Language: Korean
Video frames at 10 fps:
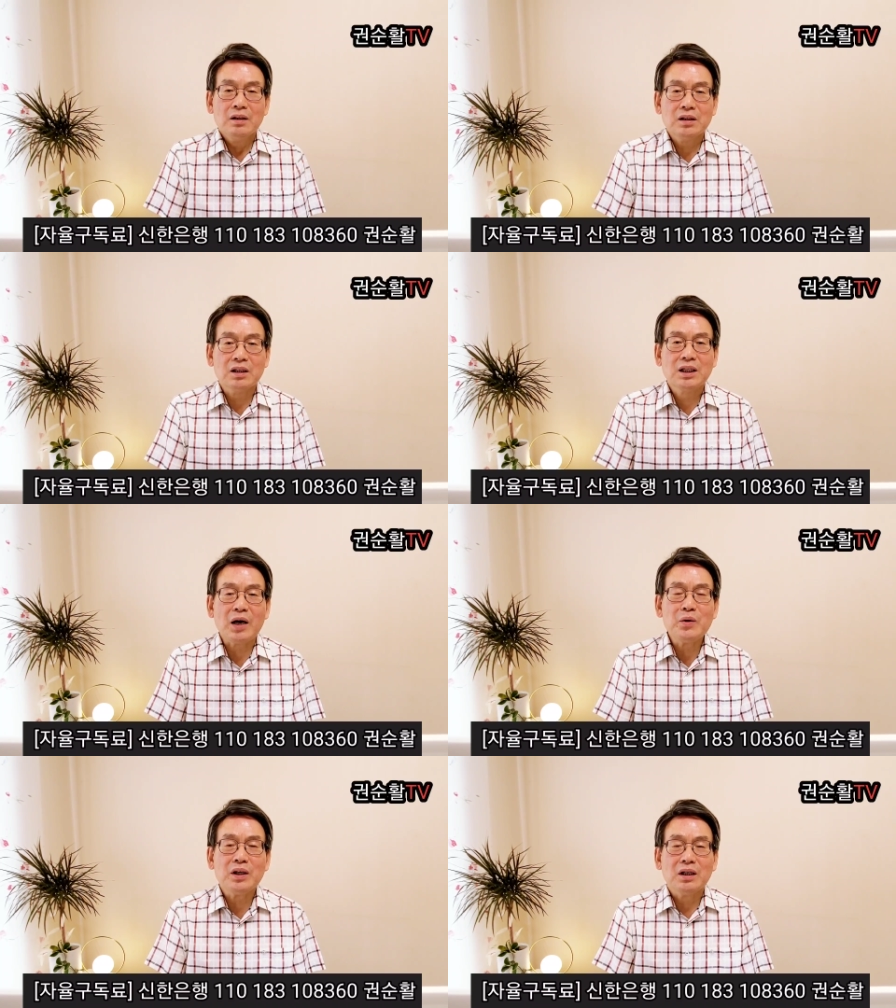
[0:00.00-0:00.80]
저
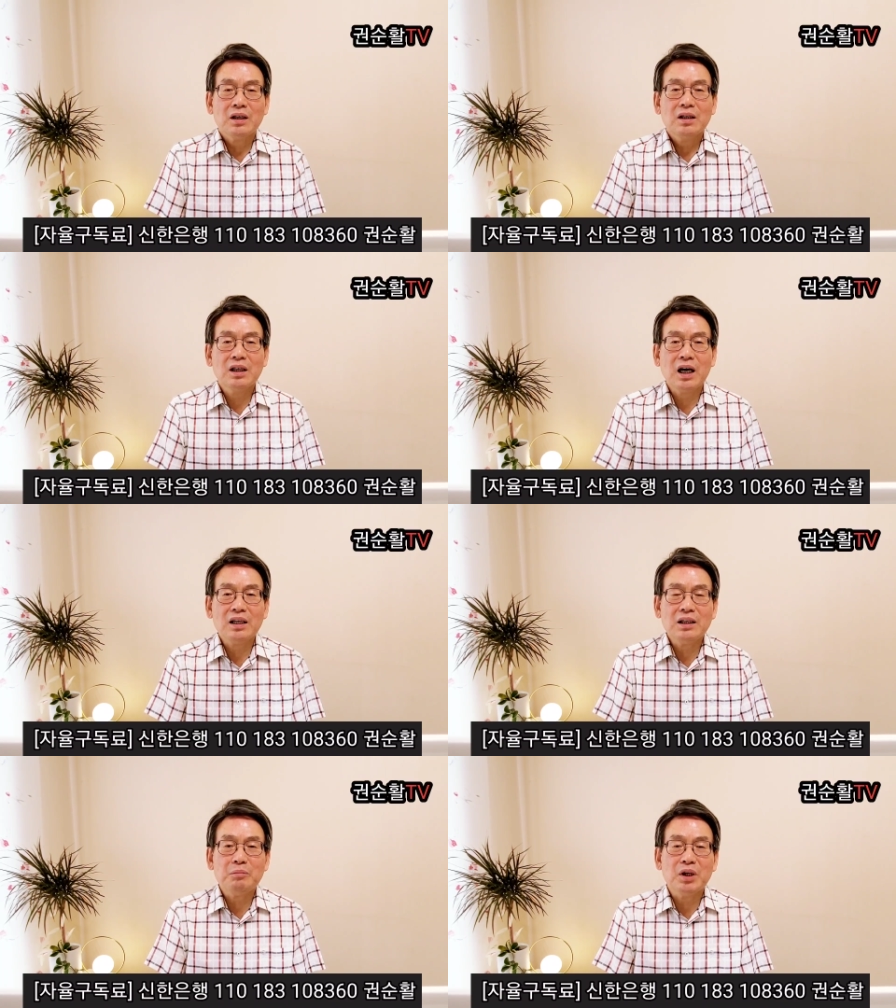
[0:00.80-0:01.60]
따위
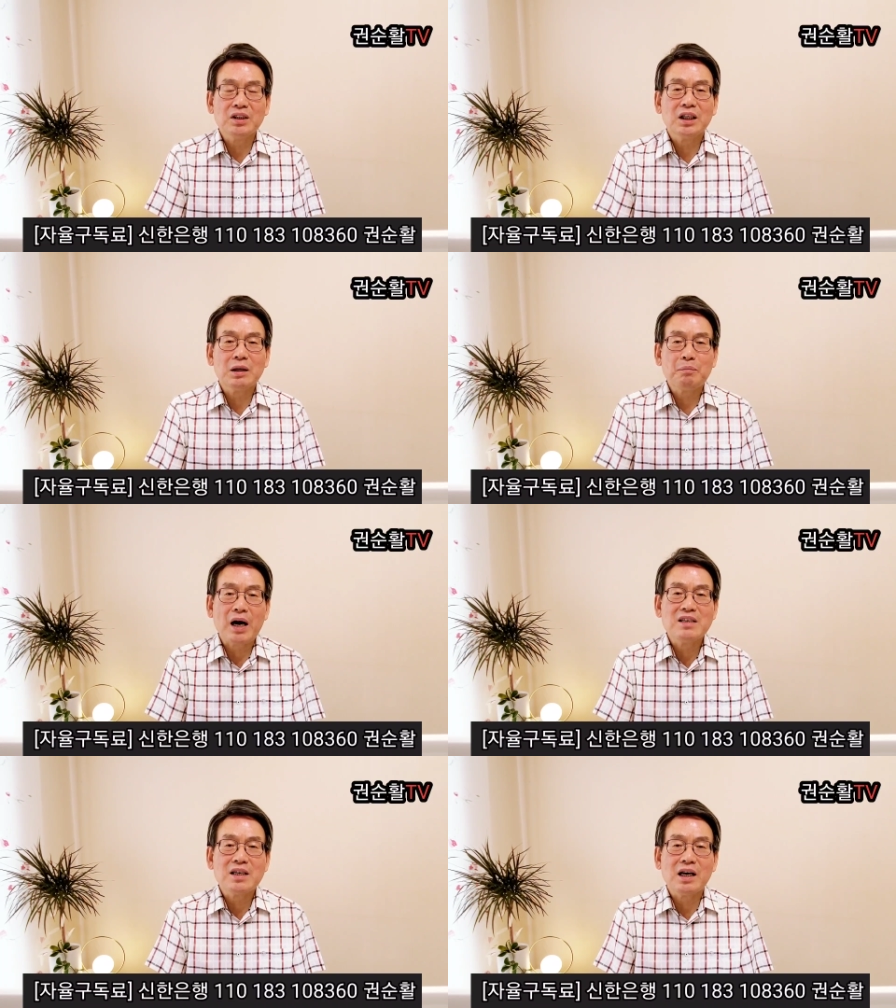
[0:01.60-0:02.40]
인간이 명색이
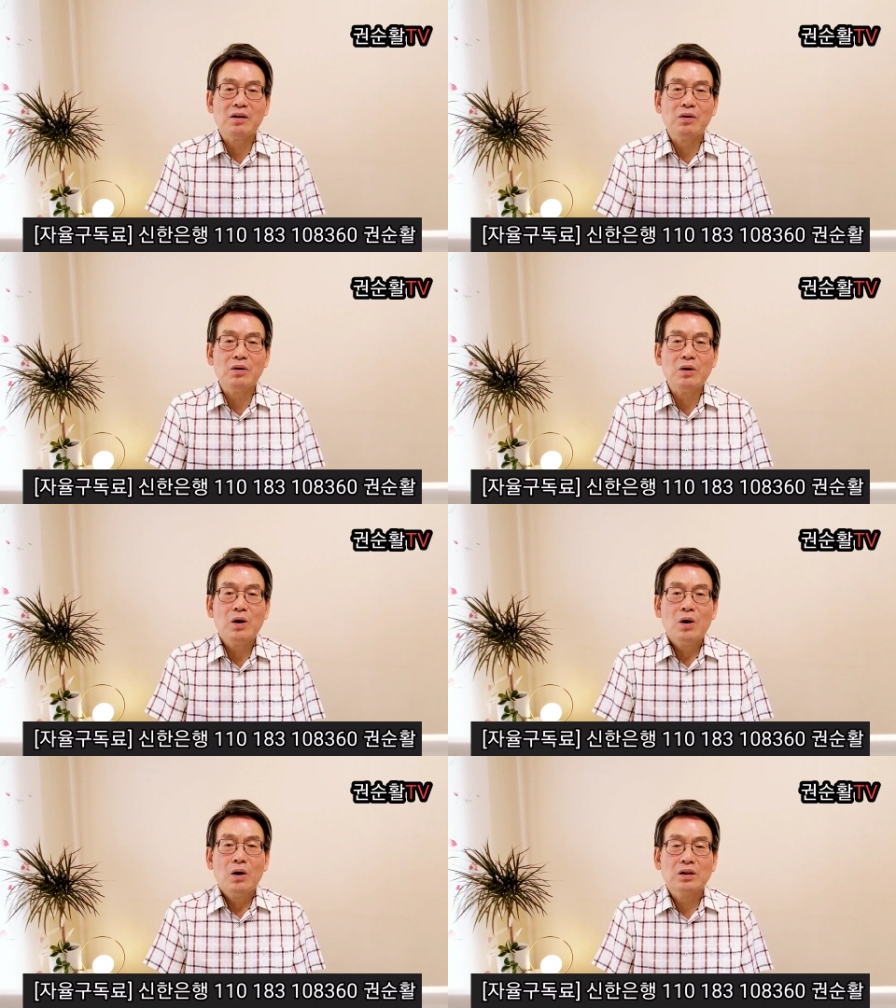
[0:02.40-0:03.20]

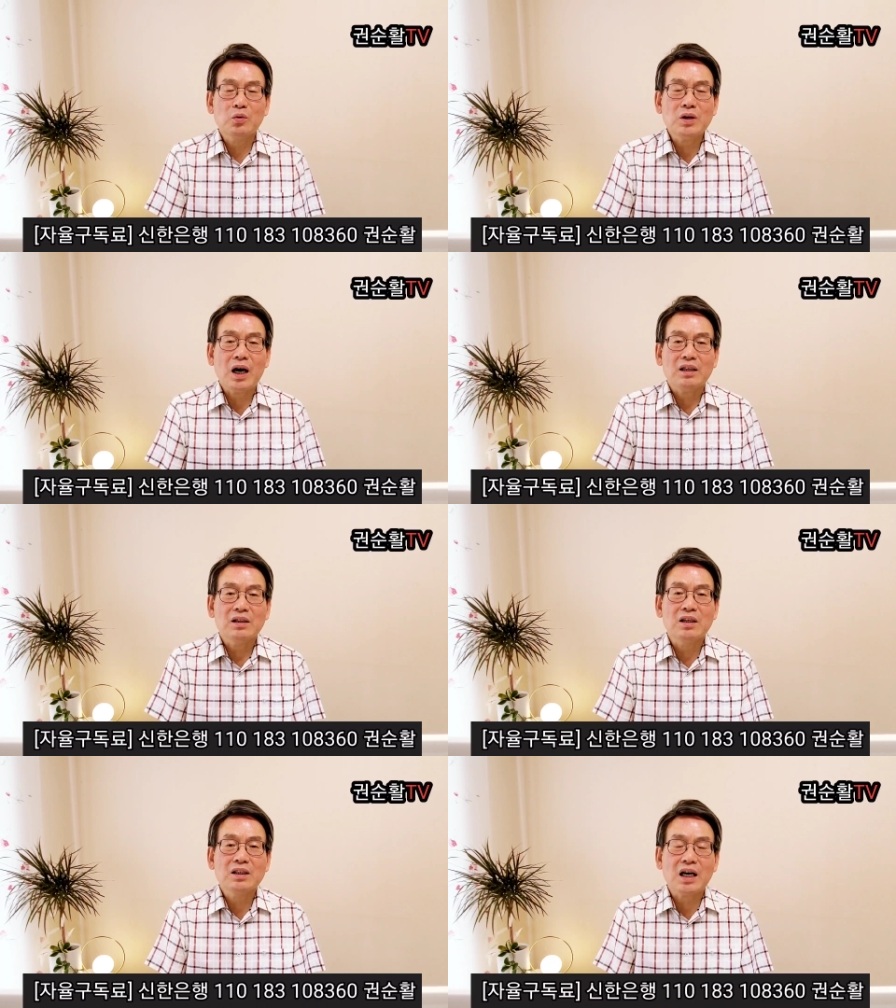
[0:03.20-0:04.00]
판사라고 더구나
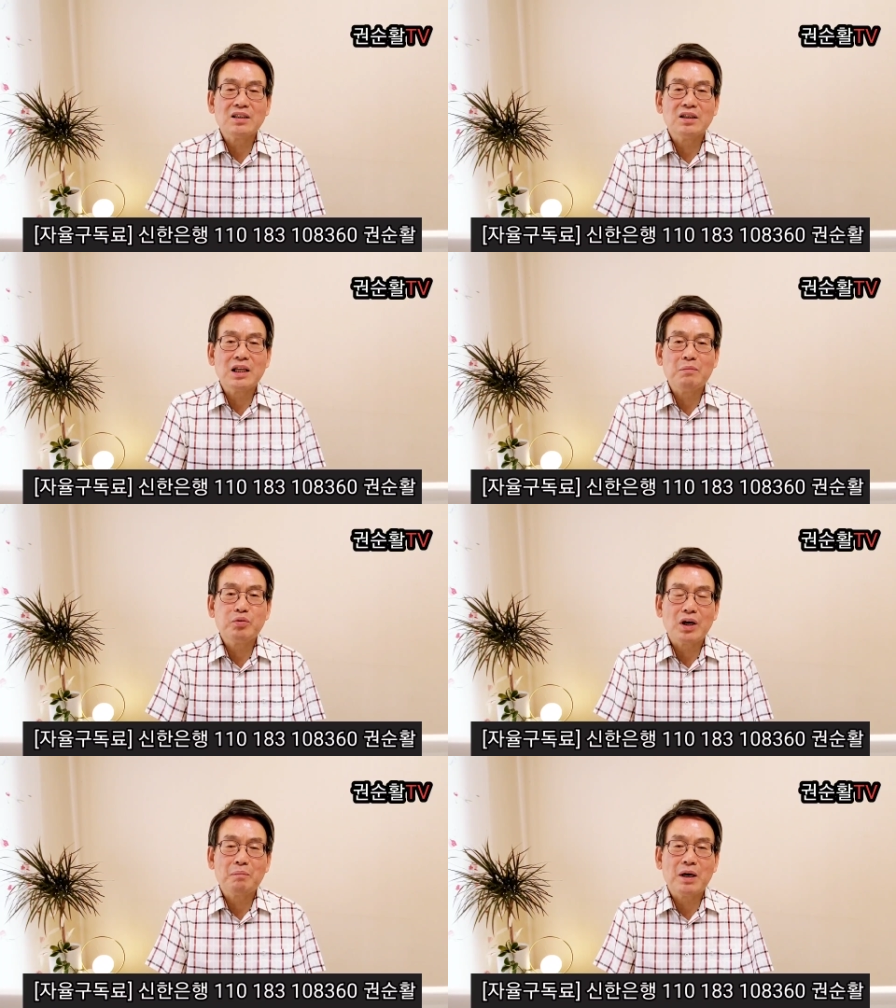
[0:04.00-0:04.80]

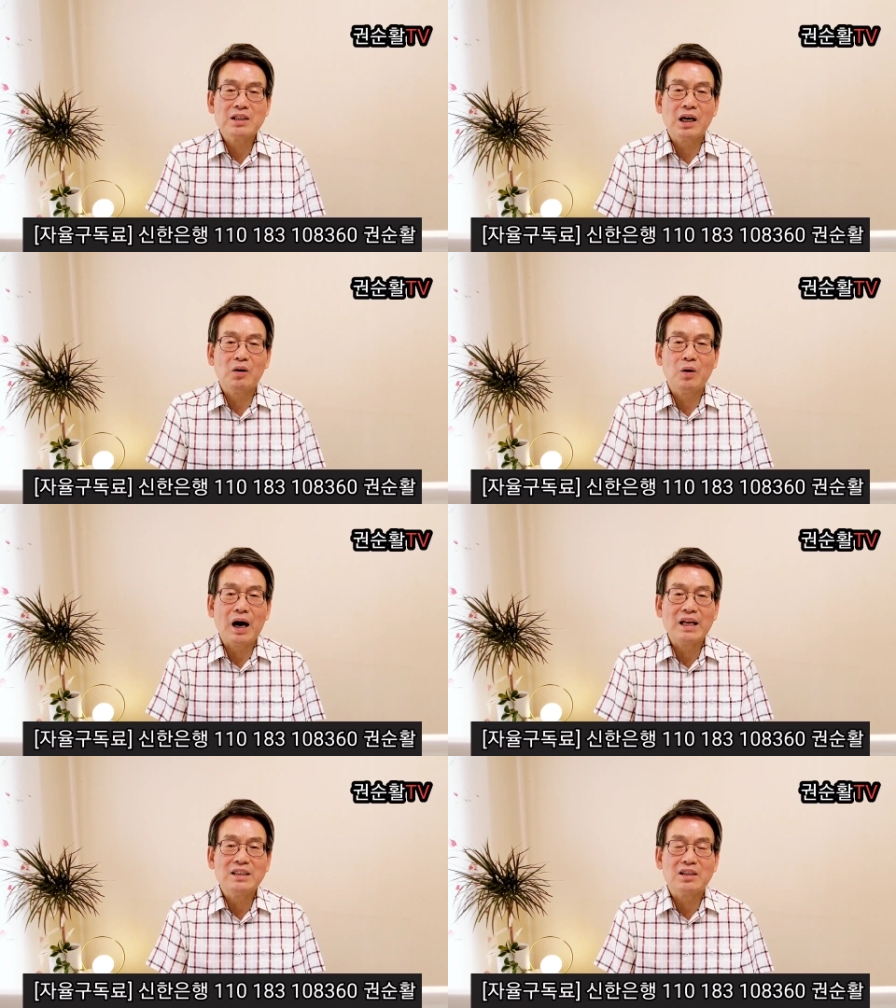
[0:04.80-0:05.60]
영장전담
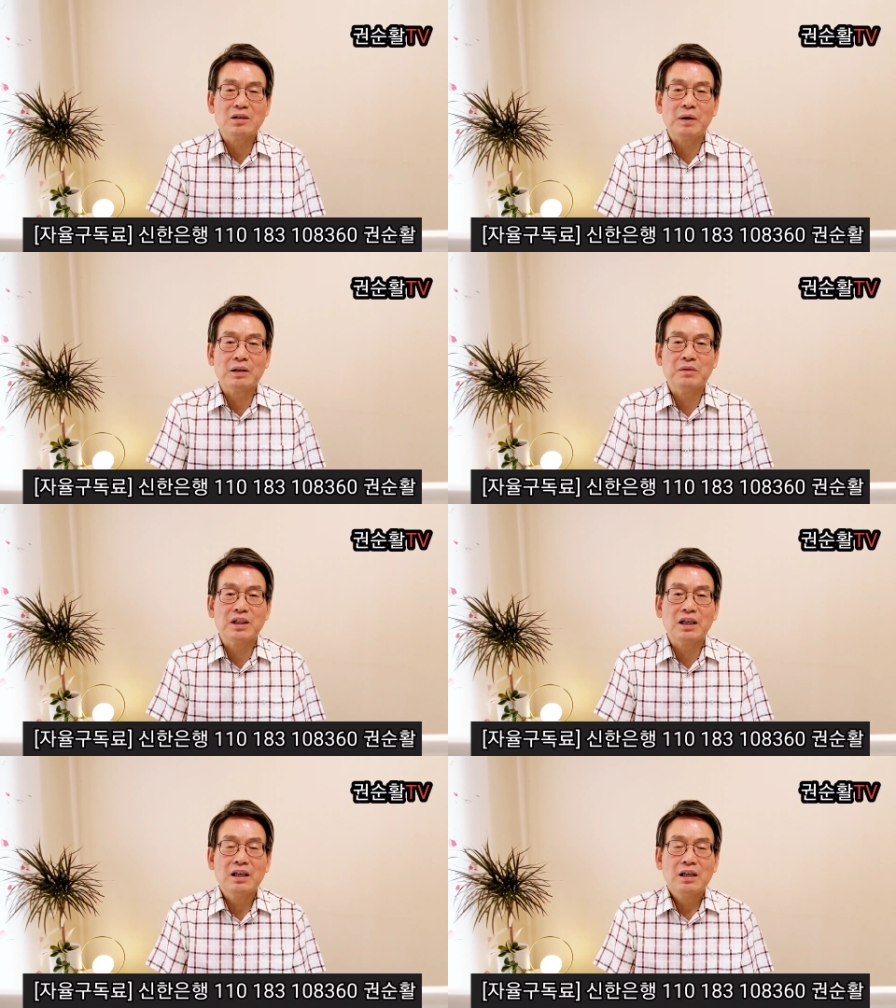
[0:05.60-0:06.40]
부장판사라고 앉아서
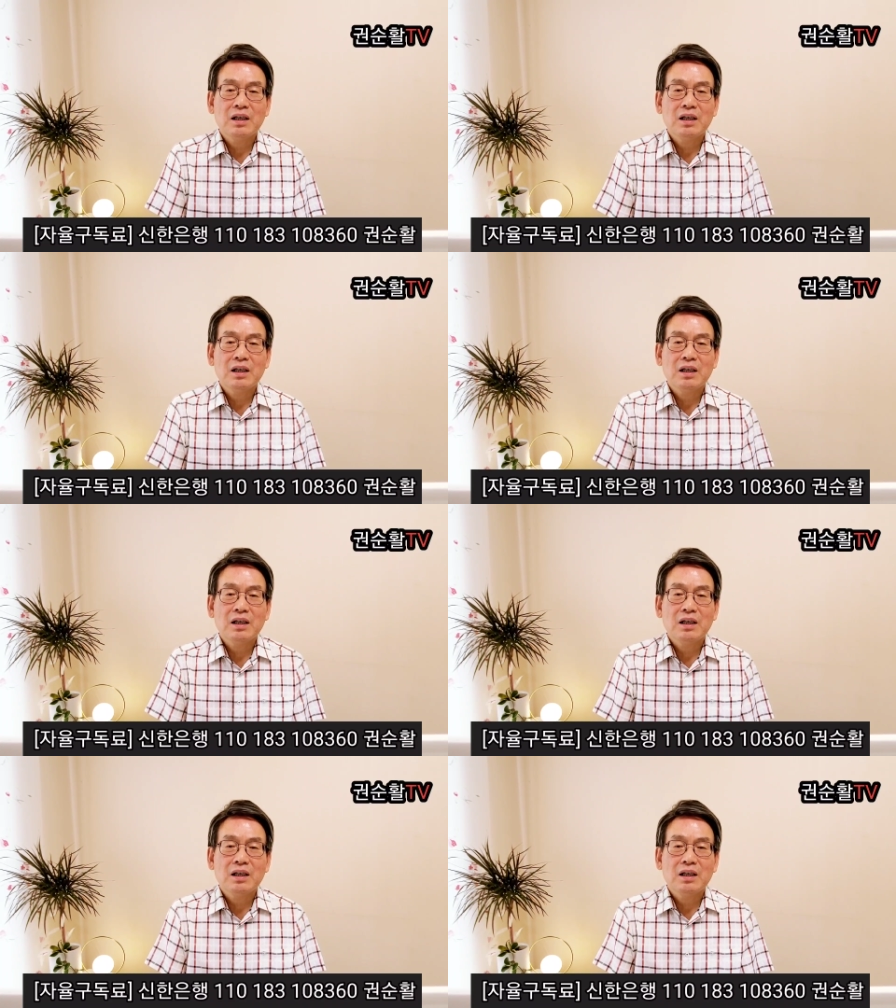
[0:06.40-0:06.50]
말입니다.